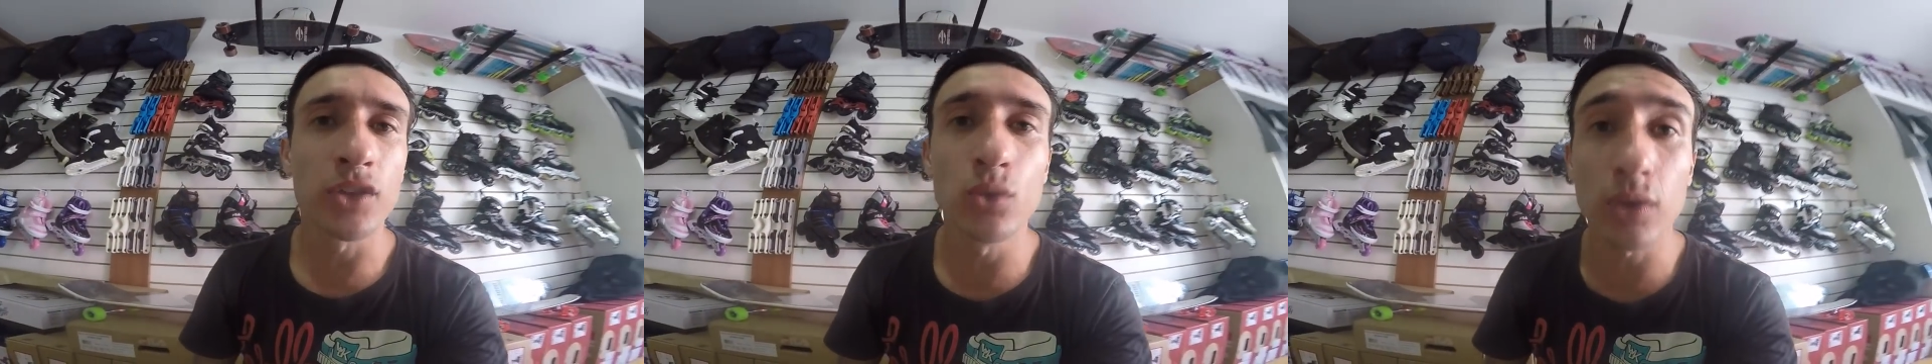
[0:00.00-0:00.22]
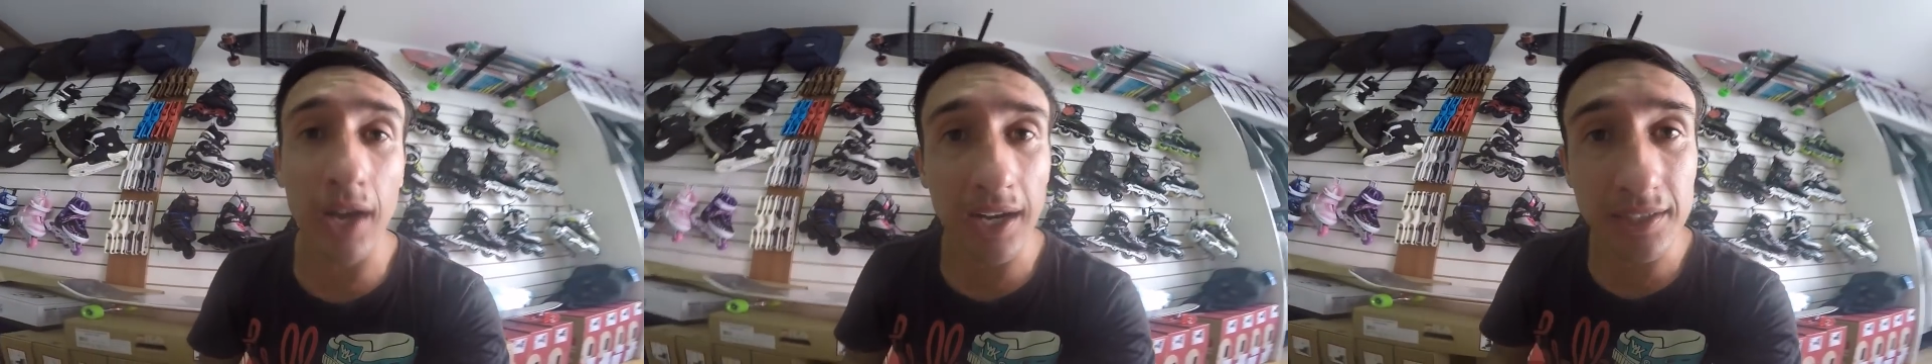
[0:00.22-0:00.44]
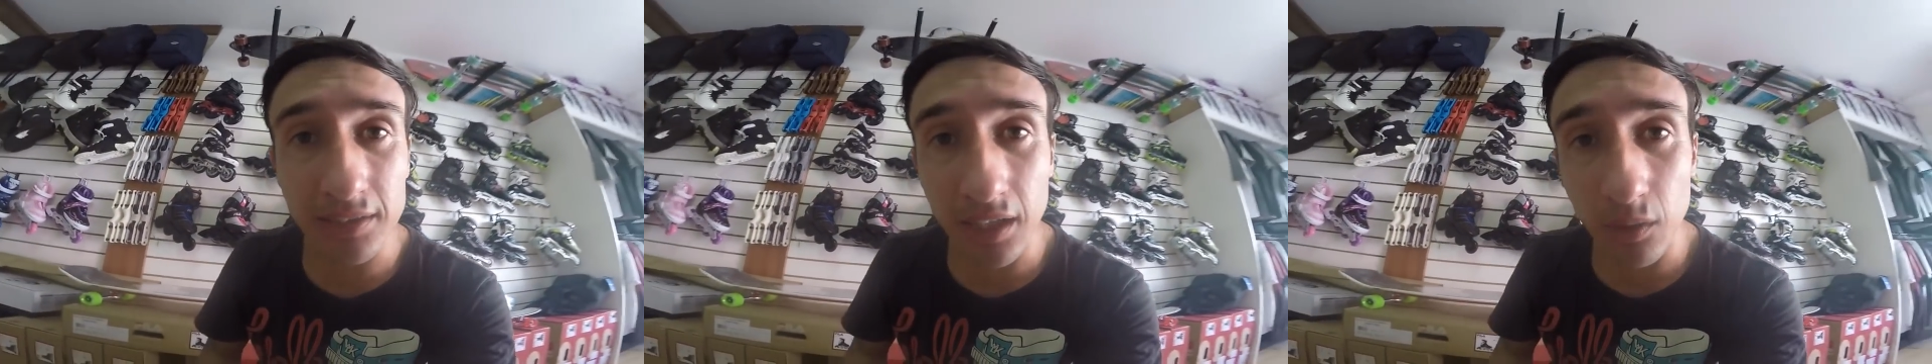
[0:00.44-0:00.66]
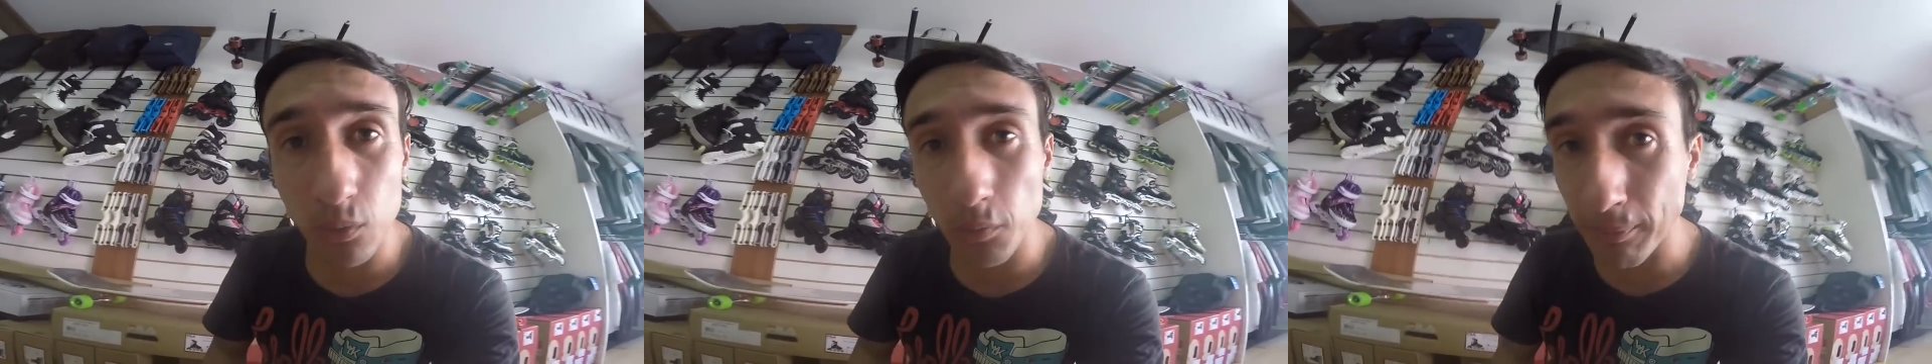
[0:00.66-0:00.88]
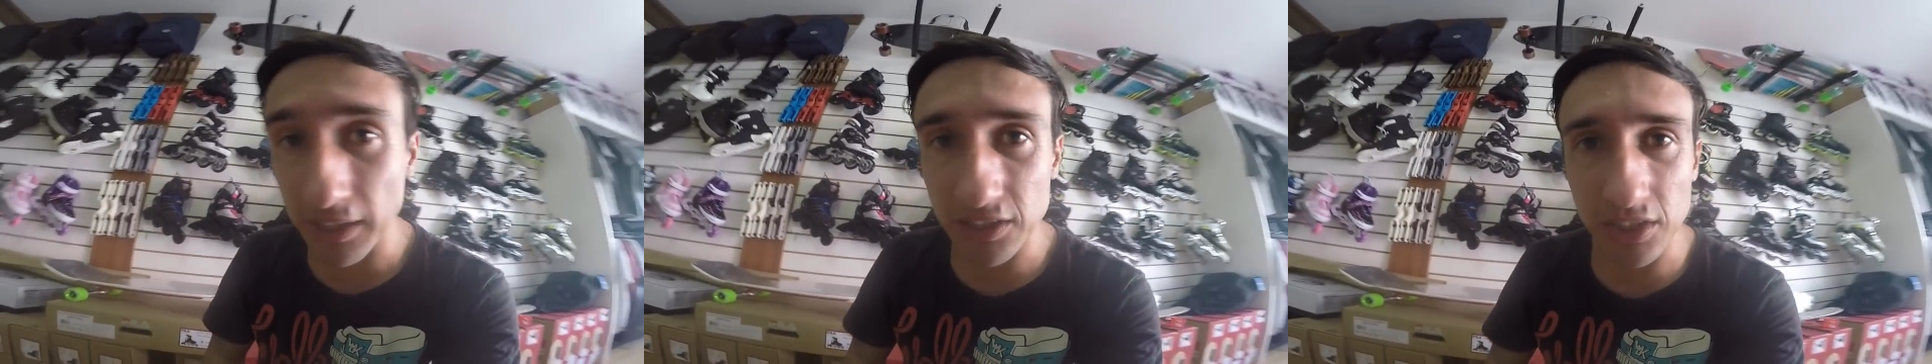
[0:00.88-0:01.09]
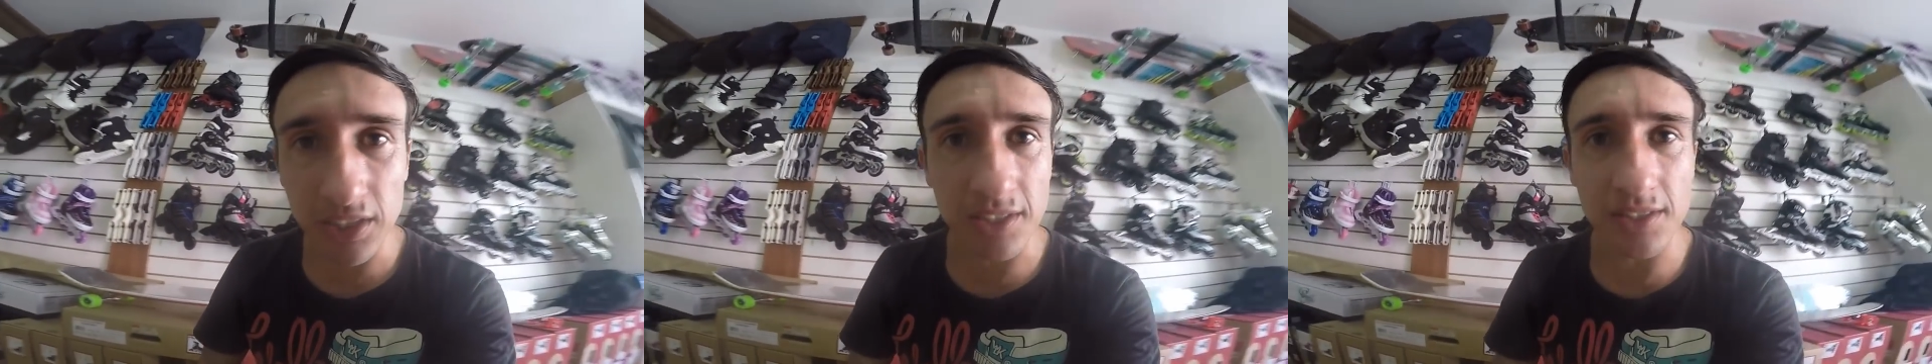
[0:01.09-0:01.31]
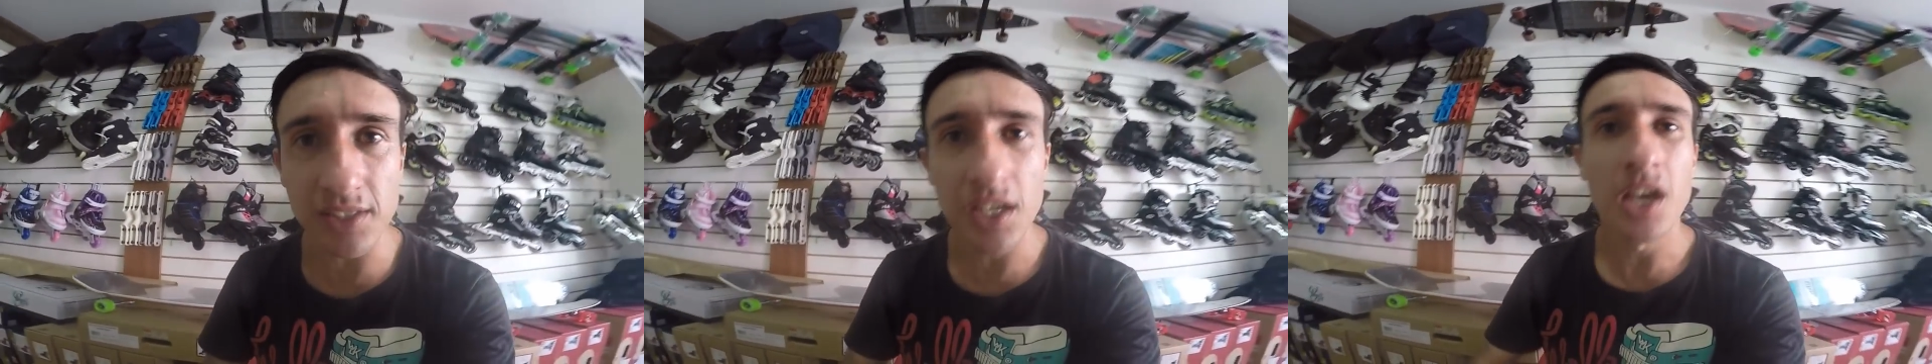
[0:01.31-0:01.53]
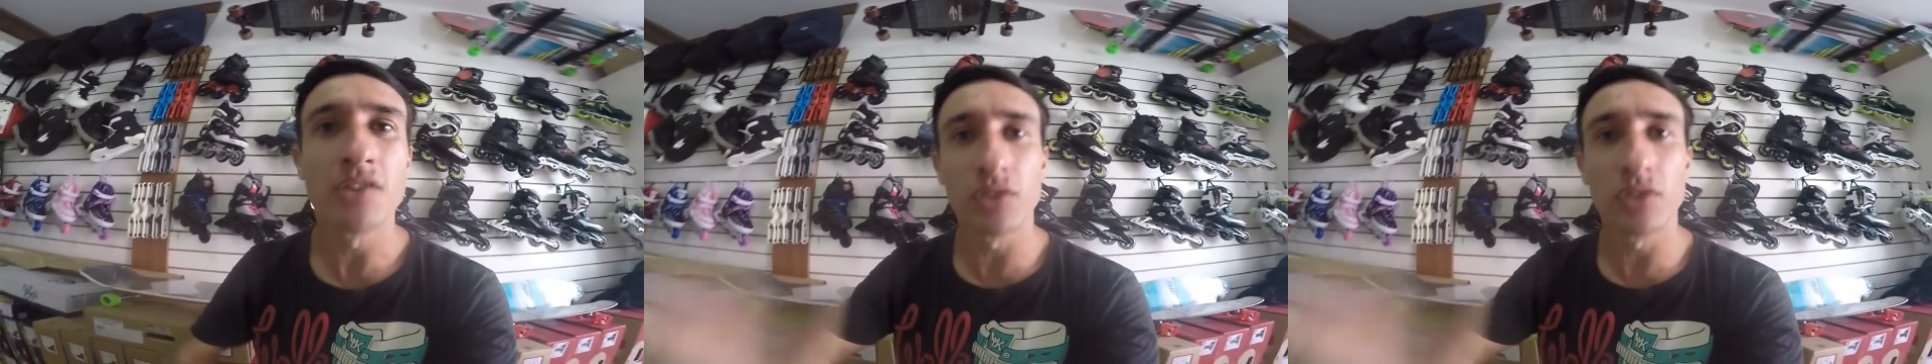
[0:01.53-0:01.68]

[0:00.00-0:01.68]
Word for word: no cartão o Patins,